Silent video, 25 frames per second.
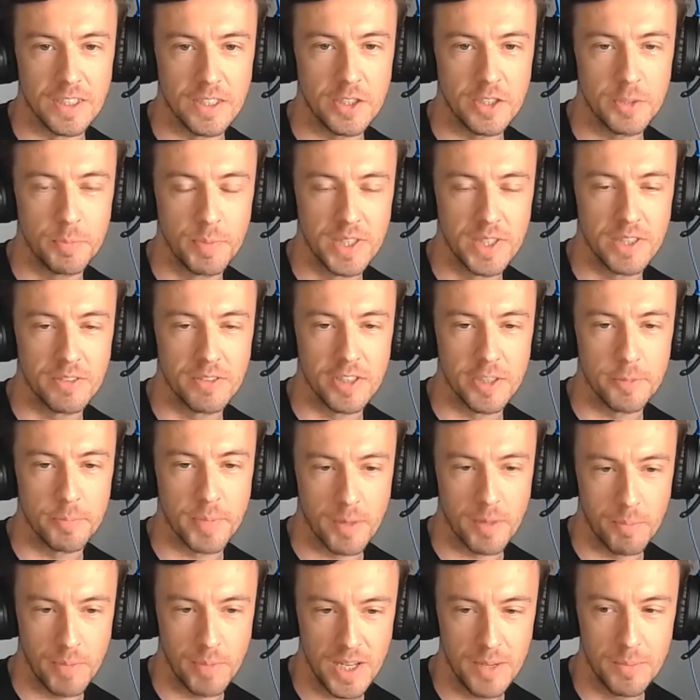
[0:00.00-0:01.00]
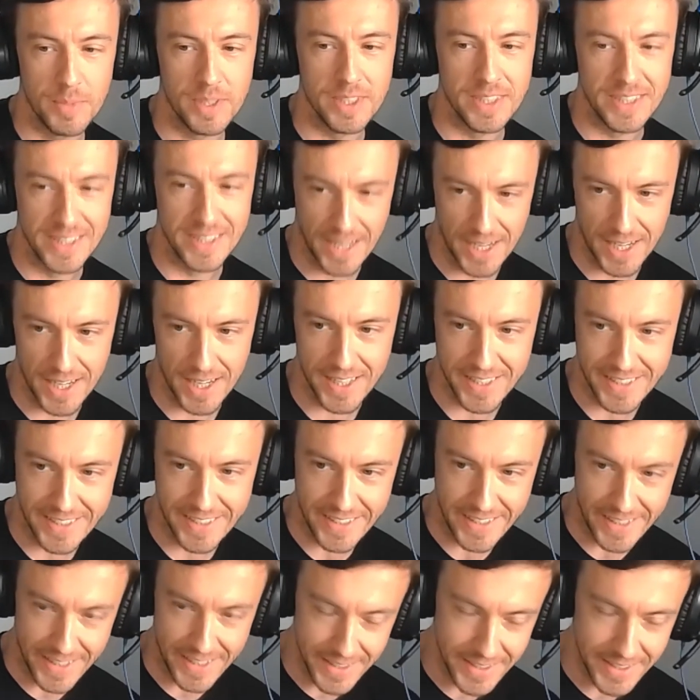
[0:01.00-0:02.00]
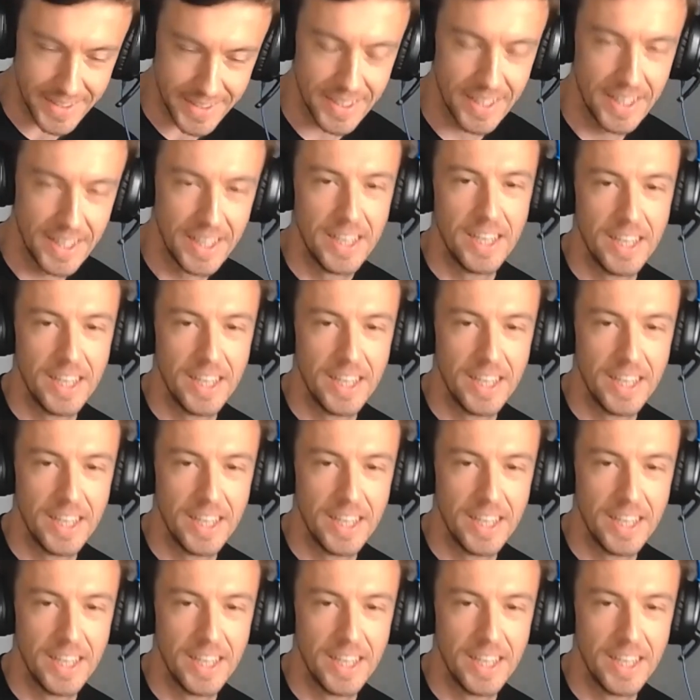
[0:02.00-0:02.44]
испытывает проблемы, да, они есть,